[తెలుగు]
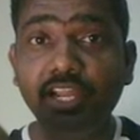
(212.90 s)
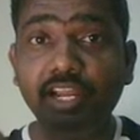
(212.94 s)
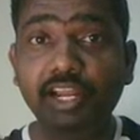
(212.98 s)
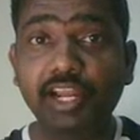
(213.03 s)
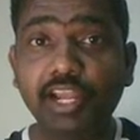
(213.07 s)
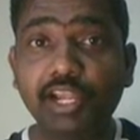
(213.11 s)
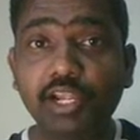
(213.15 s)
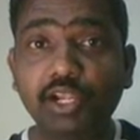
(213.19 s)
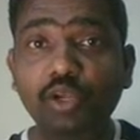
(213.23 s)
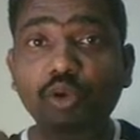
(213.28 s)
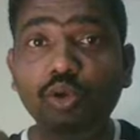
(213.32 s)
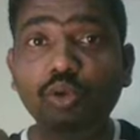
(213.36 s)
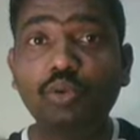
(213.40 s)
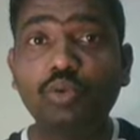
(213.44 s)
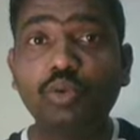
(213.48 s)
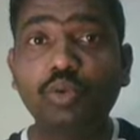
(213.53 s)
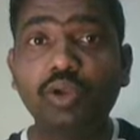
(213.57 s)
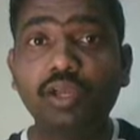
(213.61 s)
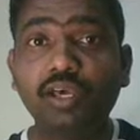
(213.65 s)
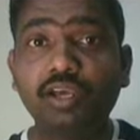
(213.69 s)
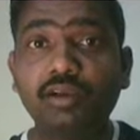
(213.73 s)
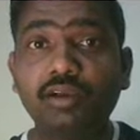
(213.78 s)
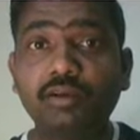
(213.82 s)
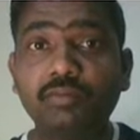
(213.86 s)
రెండు
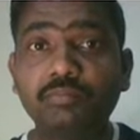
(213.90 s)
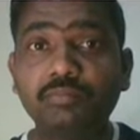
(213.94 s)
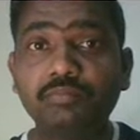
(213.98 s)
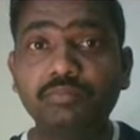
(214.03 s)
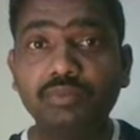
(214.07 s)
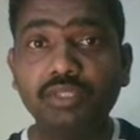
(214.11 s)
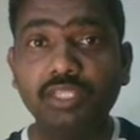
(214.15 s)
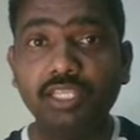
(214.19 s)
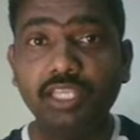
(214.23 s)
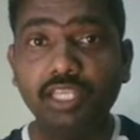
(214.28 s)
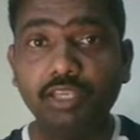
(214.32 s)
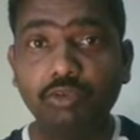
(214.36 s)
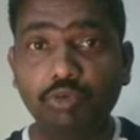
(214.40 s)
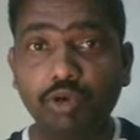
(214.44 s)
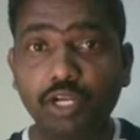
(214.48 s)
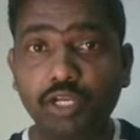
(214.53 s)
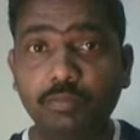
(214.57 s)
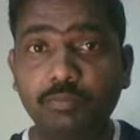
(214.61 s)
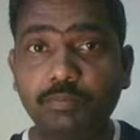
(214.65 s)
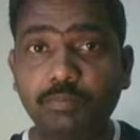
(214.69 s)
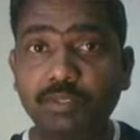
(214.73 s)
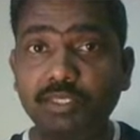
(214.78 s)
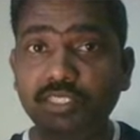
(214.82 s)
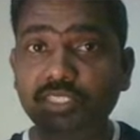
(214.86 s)
కూడా ఈ
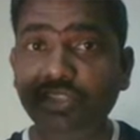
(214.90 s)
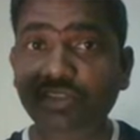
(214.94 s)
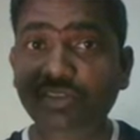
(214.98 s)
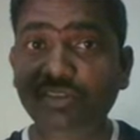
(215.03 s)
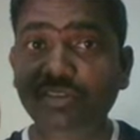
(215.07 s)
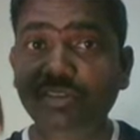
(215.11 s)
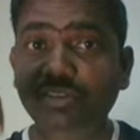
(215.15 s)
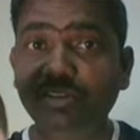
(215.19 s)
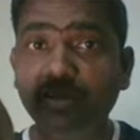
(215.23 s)
వర్క్ పీసు